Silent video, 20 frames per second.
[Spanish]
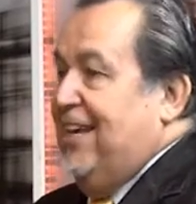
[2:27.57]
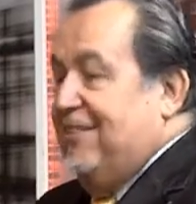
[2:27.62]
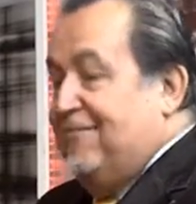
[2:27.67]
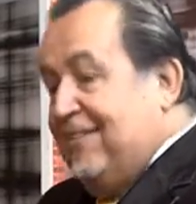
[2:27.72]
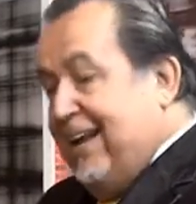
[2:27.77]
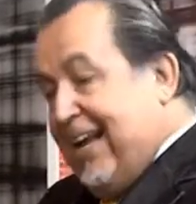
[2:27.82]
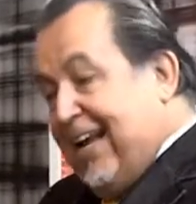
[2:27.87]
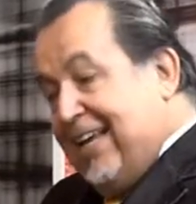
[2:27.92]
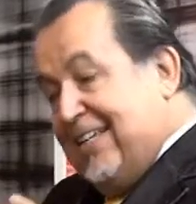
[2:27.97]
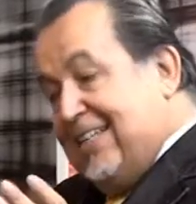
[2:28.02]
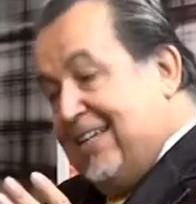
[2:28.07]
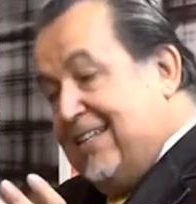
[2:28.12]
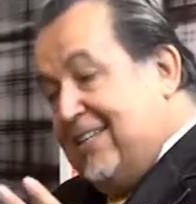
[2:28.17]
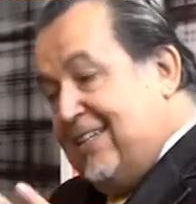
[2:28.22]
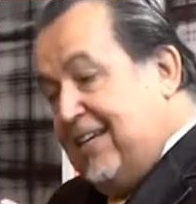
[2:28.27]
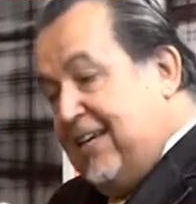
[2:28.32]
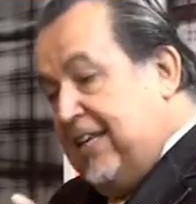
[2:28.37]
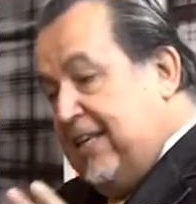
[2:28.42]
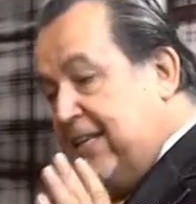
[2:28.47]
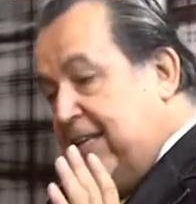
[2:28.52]
una casa
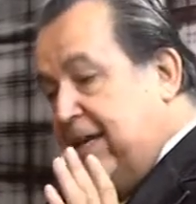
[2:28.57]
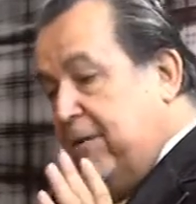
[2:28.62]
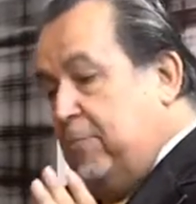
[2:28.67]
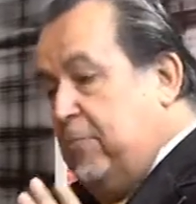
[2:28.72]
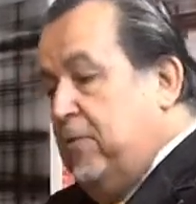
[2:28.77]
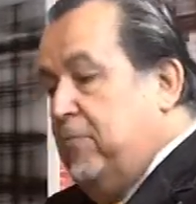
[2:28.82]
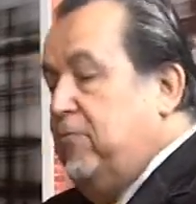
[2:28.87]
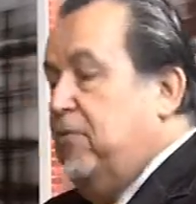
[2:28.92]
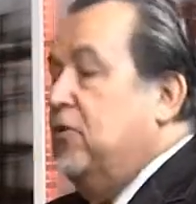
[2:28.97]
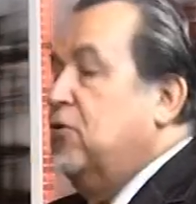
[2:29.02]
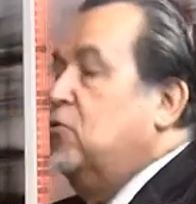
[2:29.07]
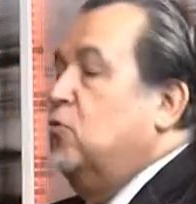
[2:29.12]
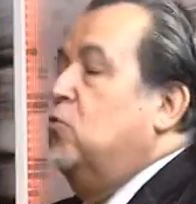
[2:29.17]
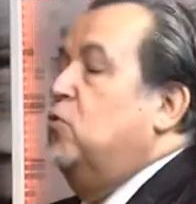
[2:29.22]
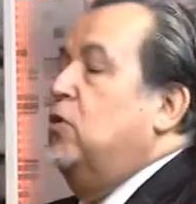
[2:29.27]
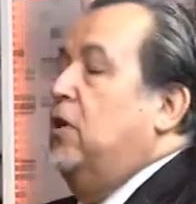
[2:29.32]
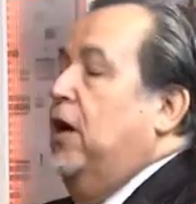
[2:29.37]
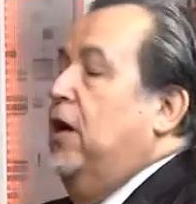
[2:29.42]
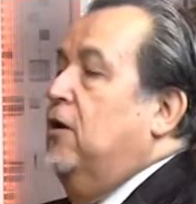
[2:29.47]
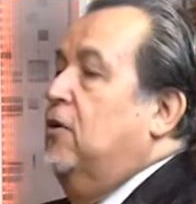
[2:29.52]
chiquita y después fue
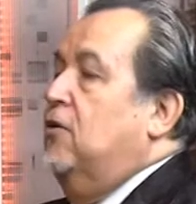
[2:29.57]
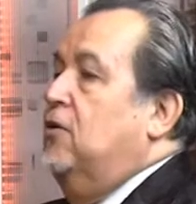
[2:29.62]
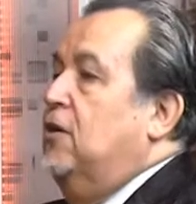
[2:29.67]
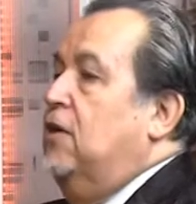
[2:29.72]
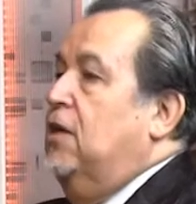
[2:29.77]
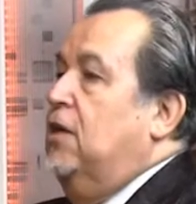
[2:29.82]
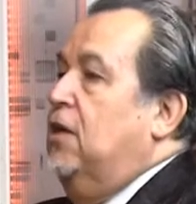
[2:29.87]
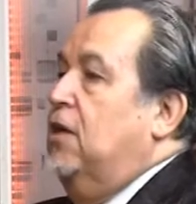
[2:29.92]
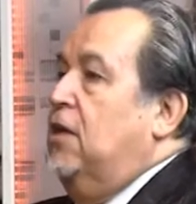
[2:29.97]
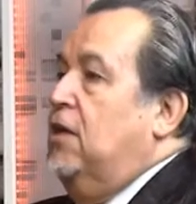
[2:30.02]
un Así